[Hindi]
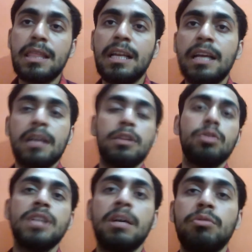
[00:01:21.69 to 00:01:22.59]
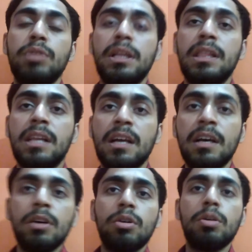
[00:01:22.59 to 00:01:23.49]
से लेकर 2019 तक
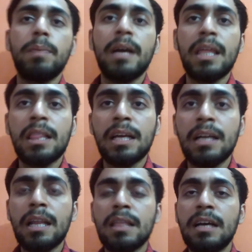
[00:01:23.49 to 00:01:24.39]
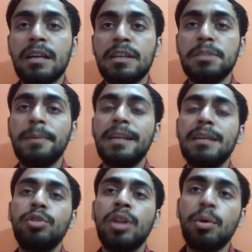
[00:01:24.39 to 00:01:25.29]
और पाकिस्तान हर साल कश्मीर
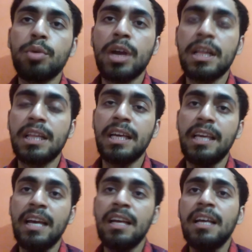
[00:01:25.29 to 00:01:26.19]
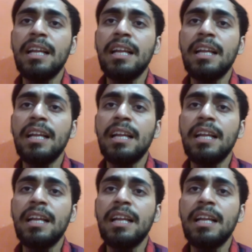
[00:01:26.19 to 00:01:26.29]
का मुद्दा उठाता ही है